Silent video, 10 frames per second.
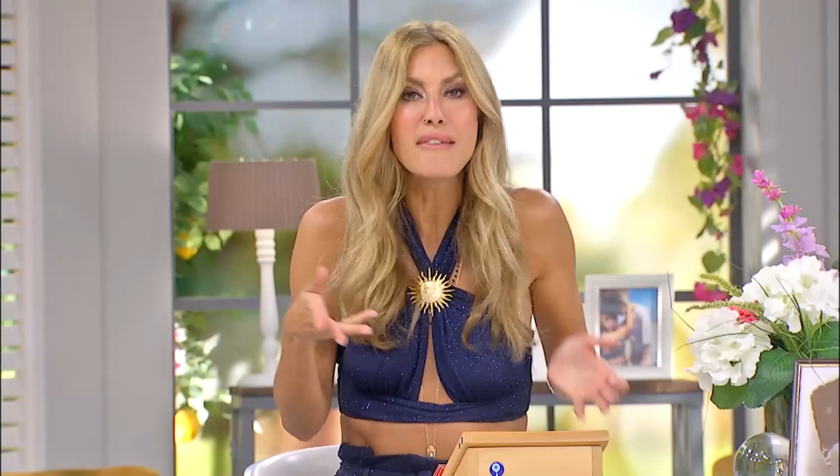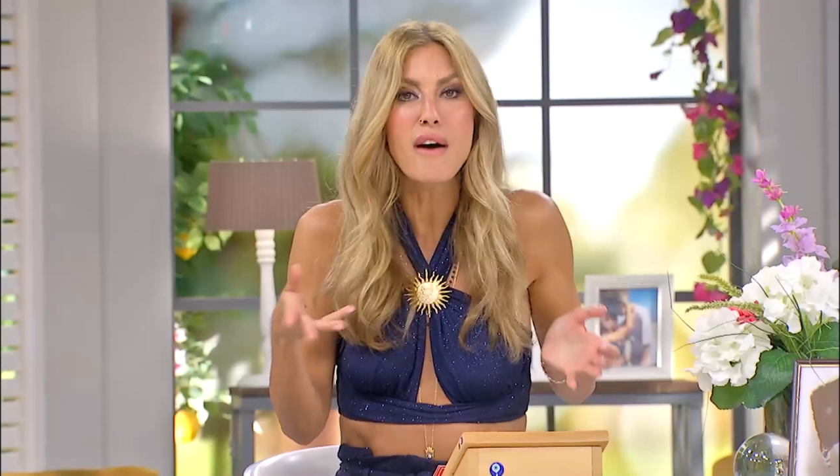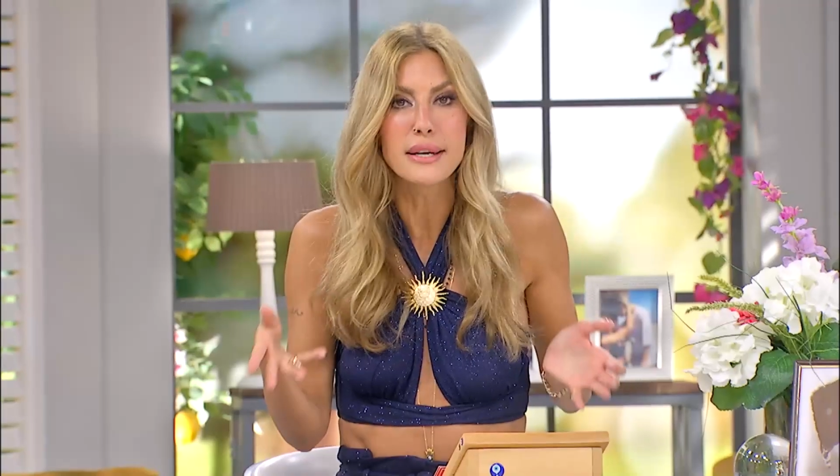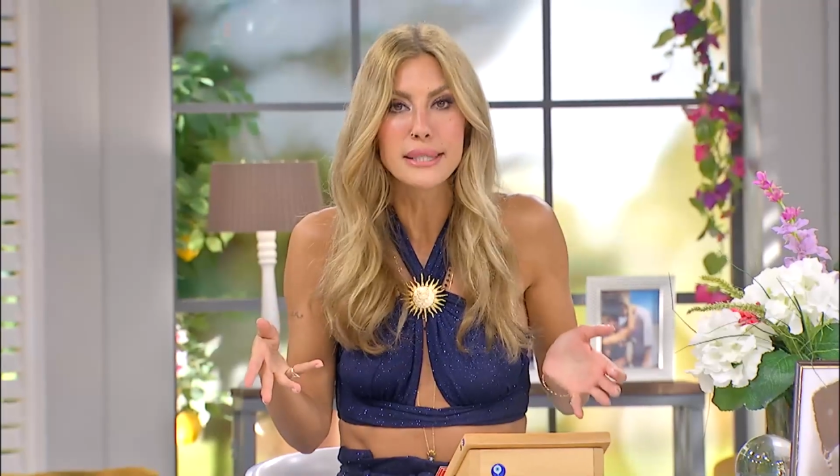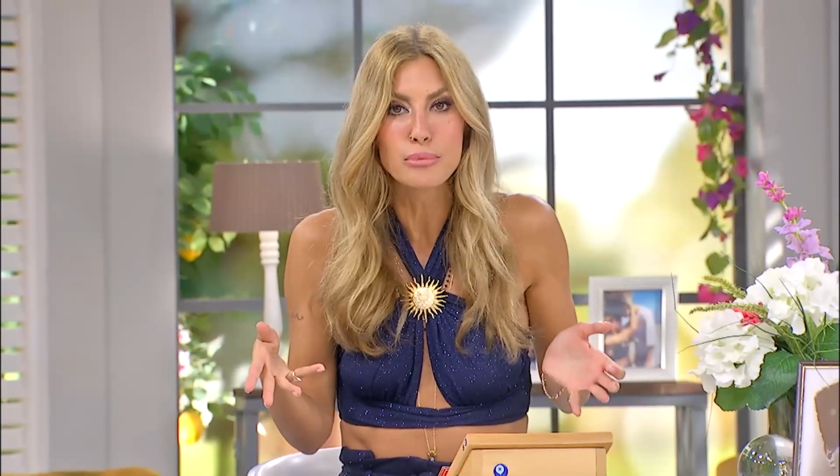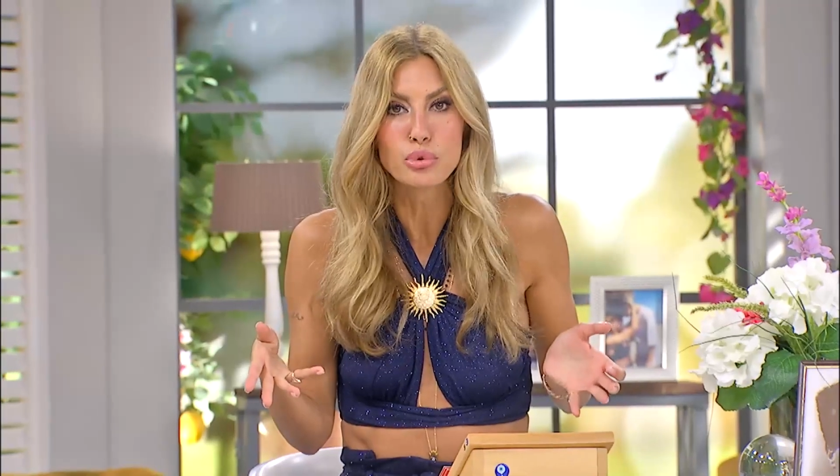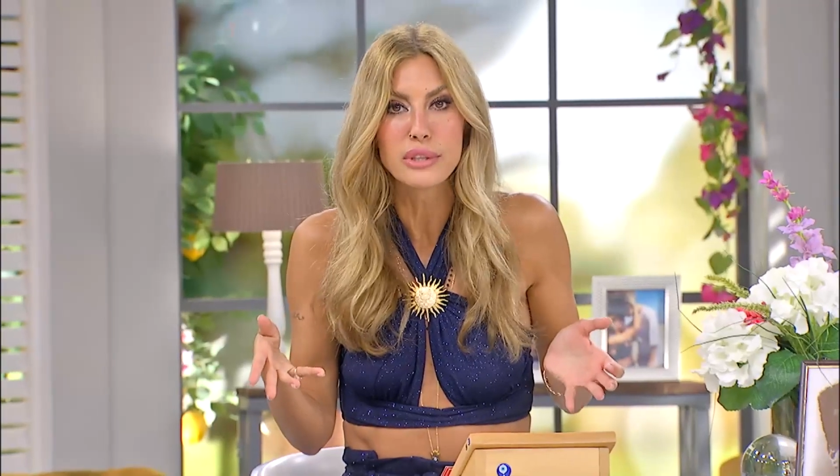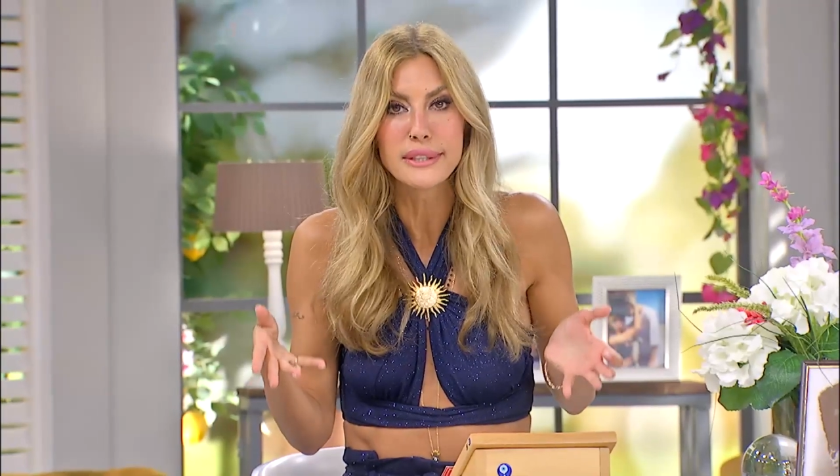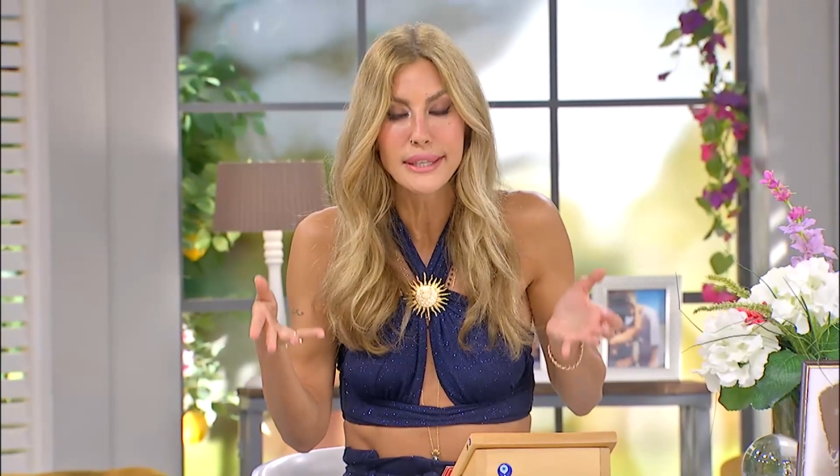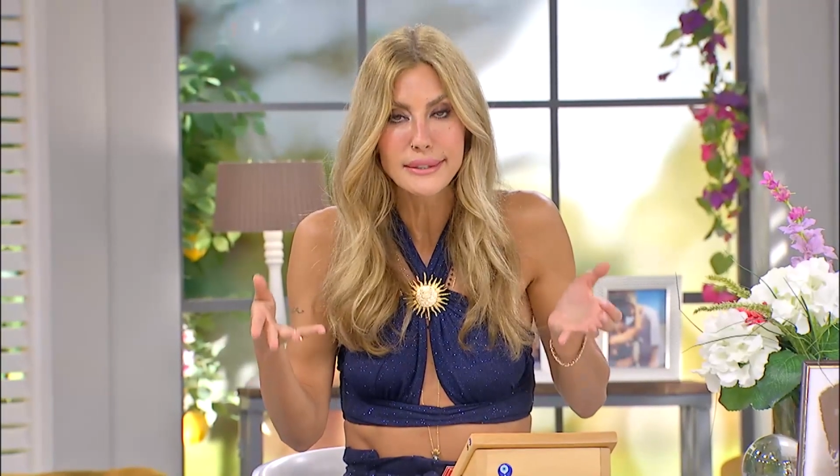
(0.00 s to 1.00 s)
Ne var ki
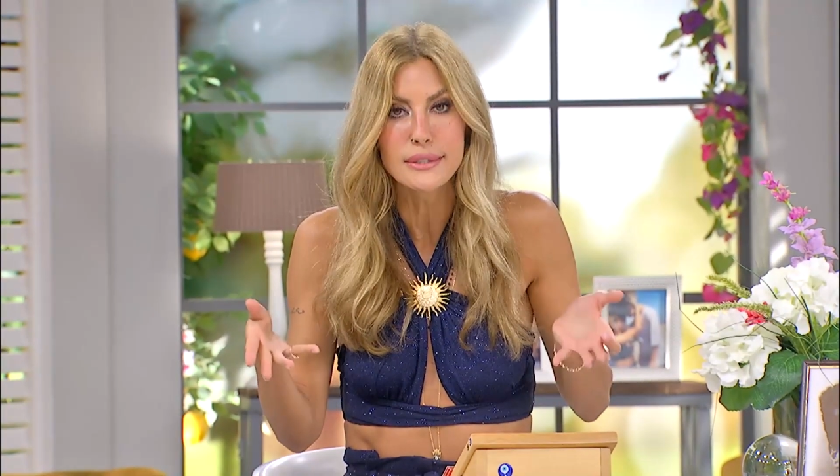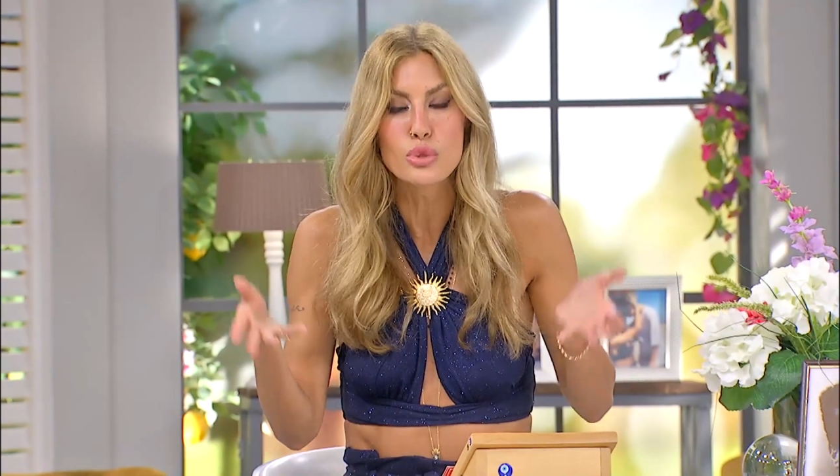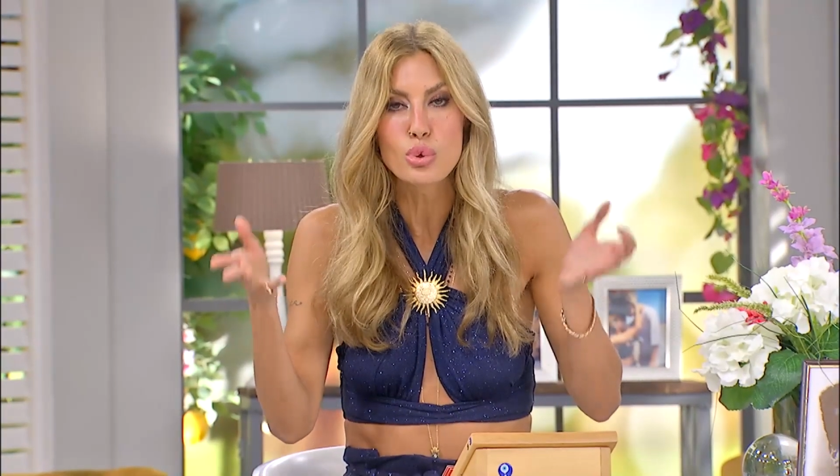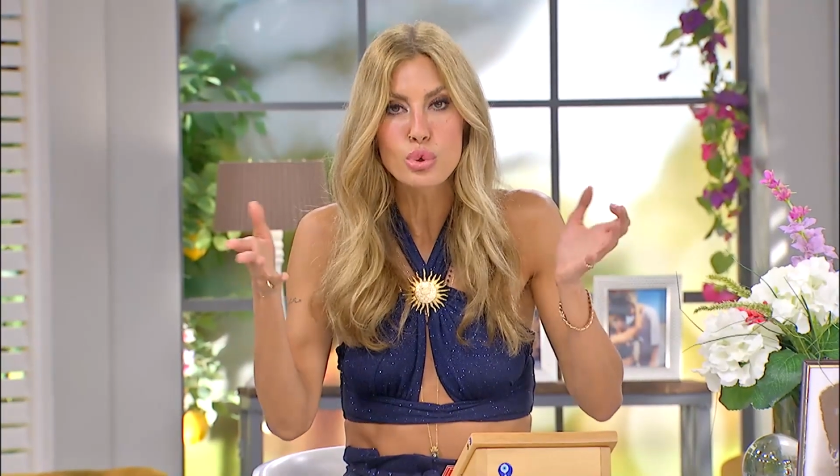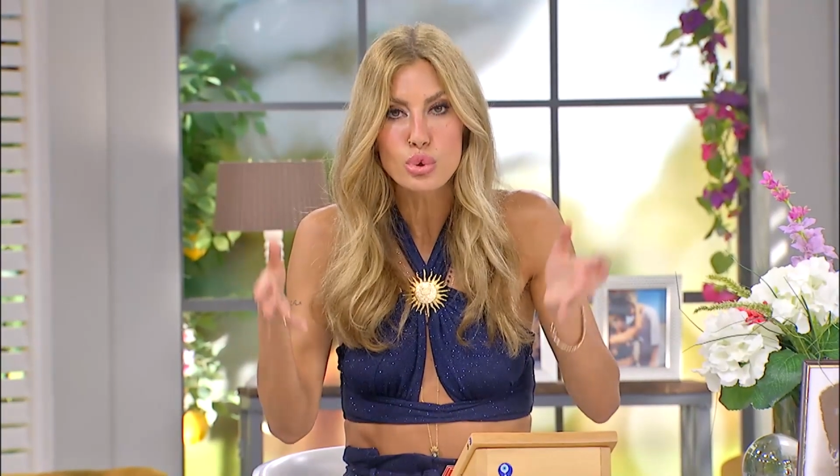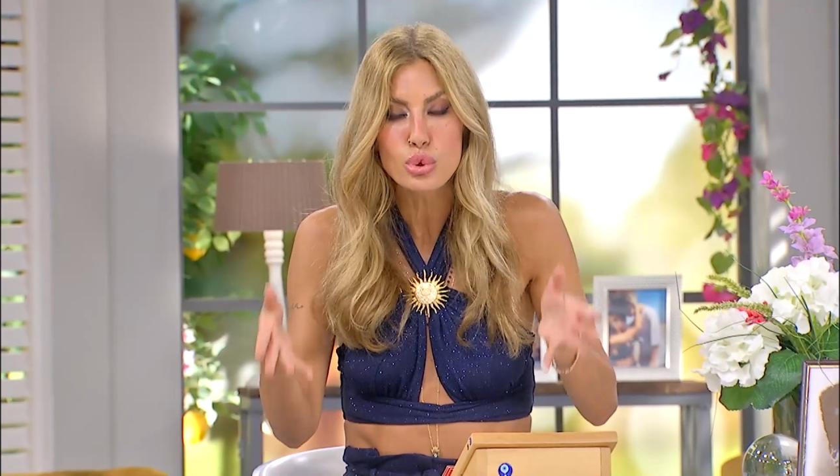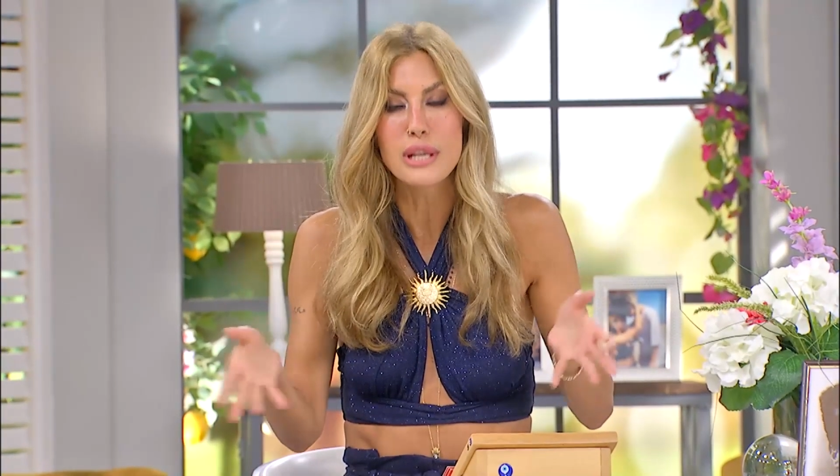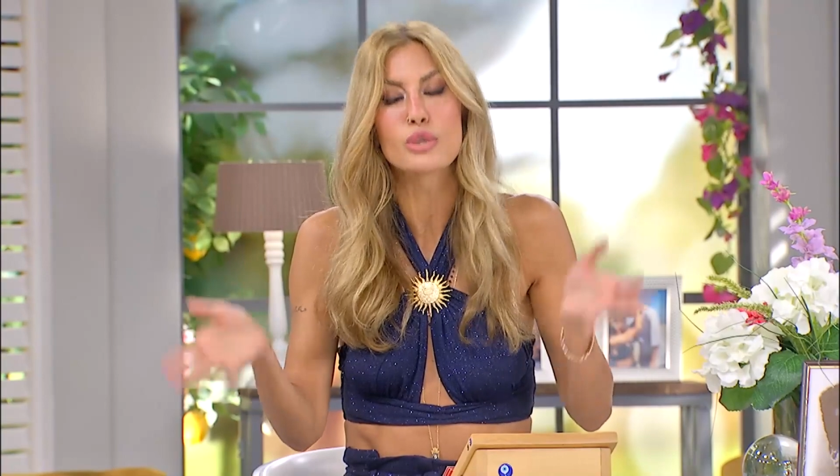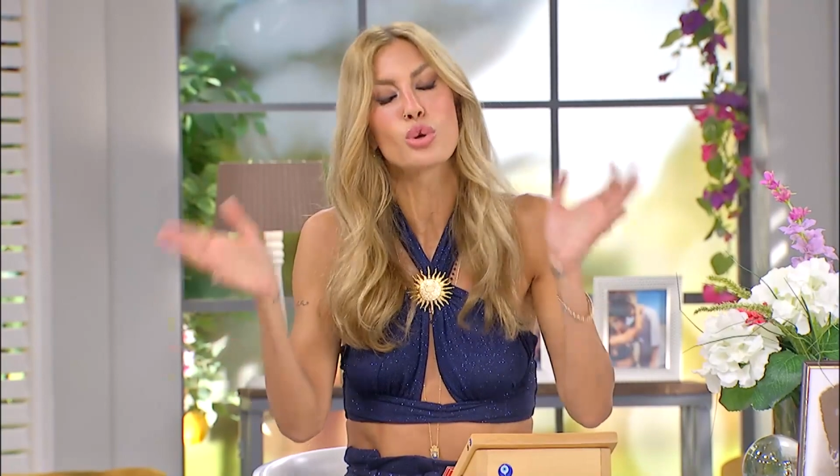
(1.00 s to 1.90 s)
bunda dedi sorusuyla,